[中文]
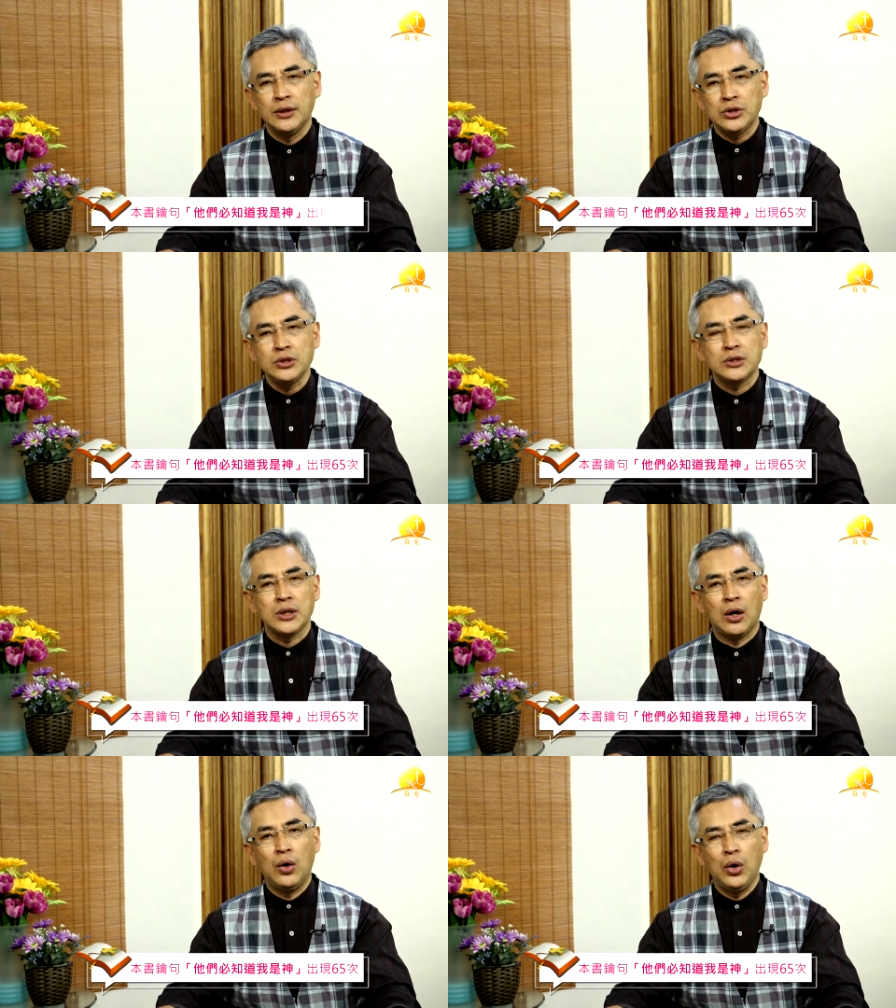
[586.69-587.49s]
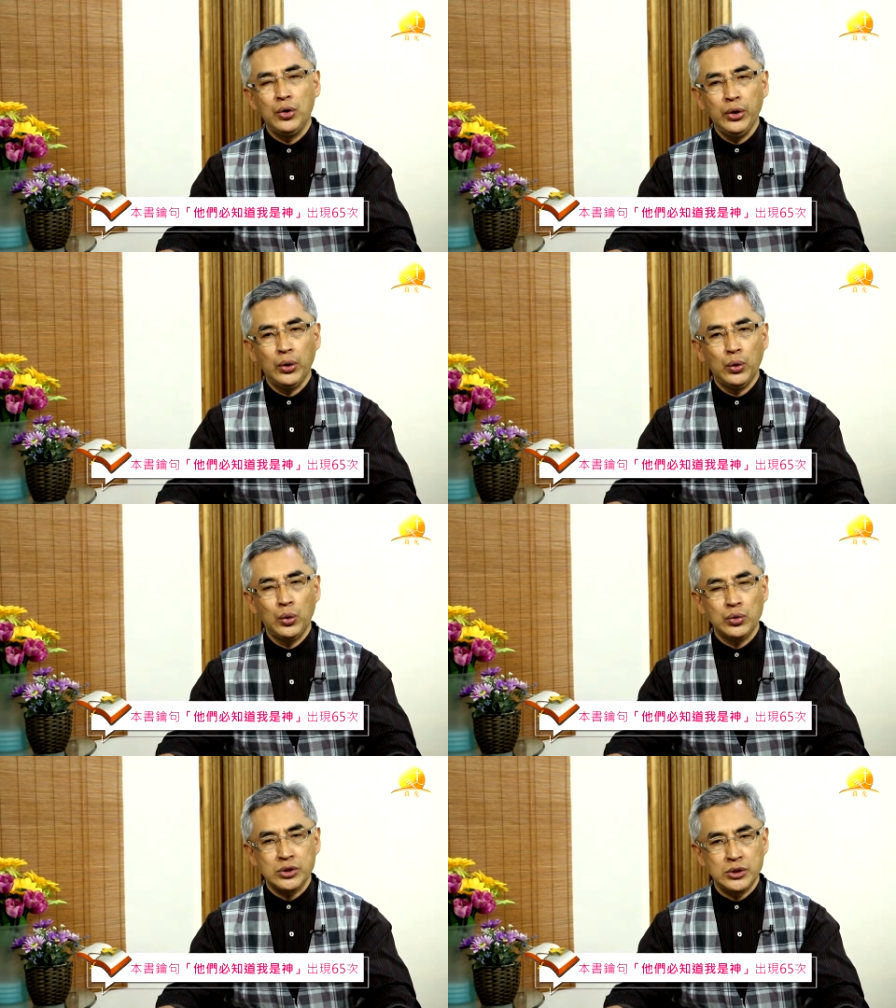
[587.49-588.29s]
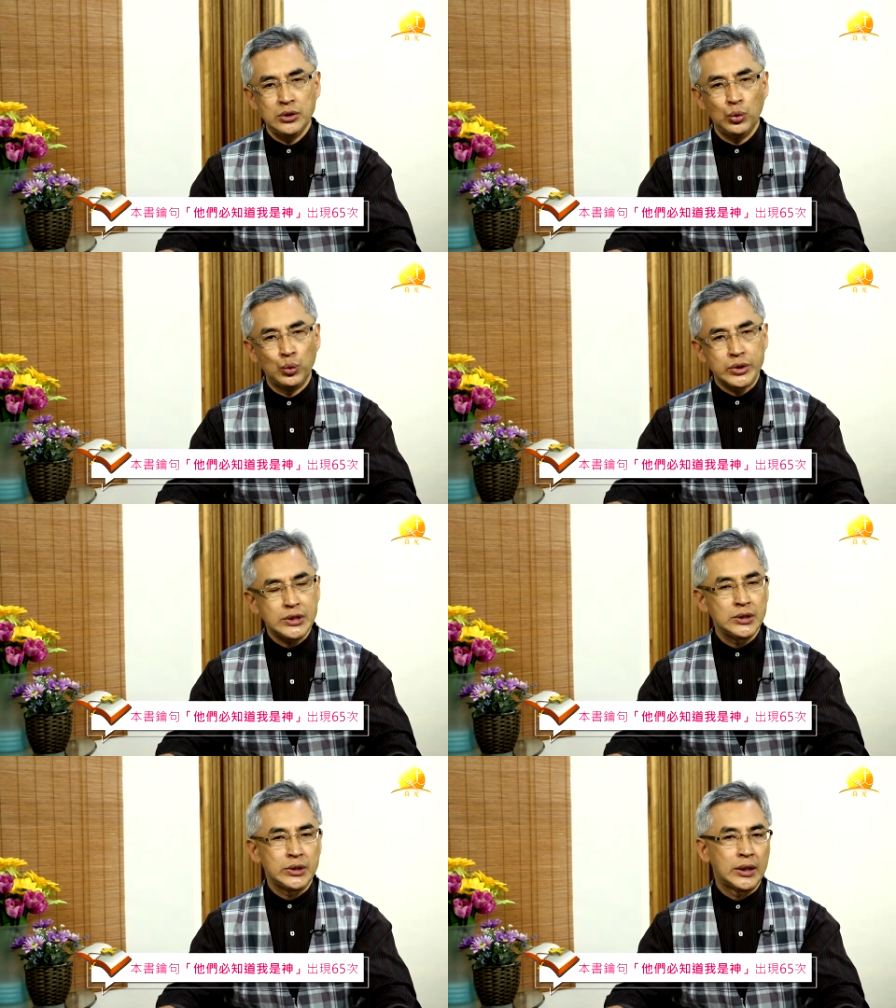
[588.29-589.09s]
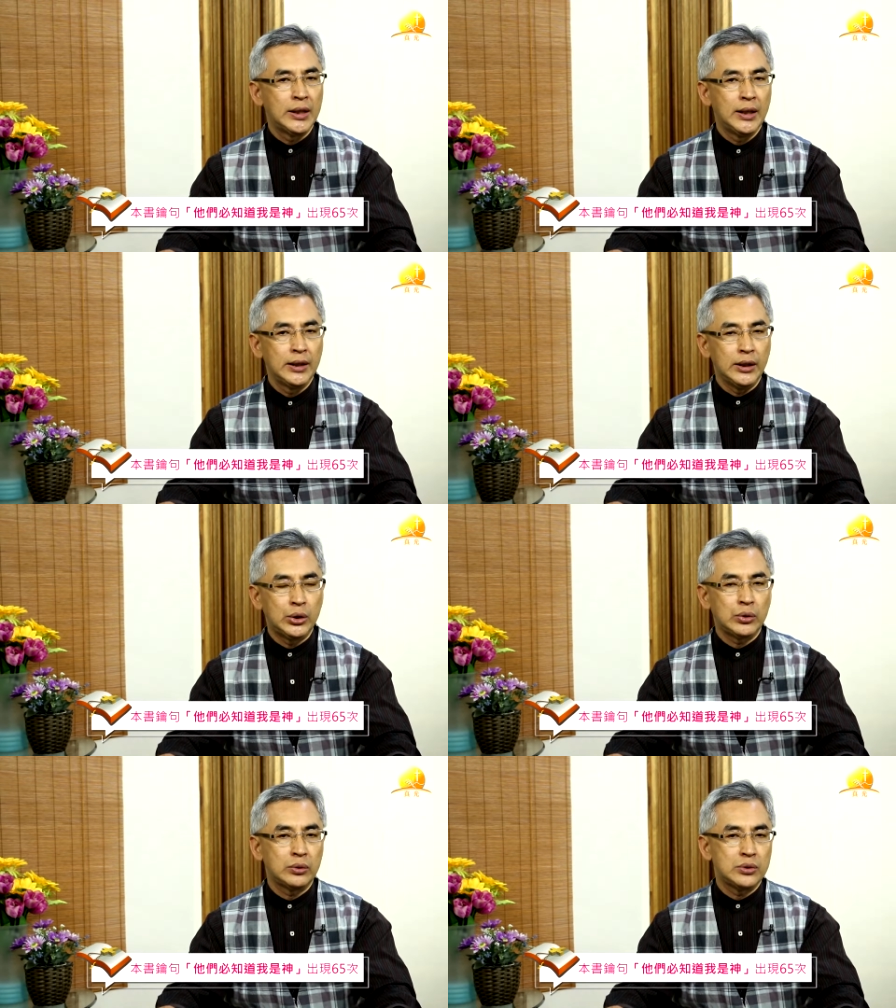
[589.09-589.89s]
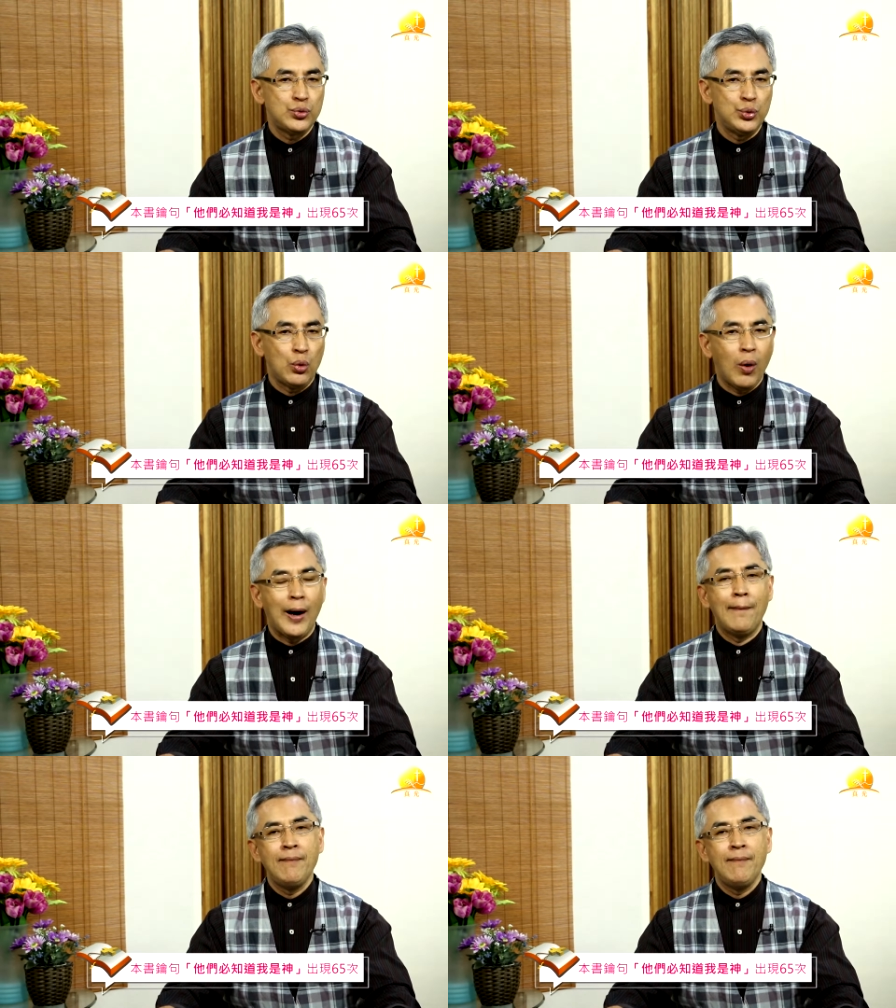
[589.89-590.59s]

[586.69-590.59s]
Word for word: 至少六十五次的一句话，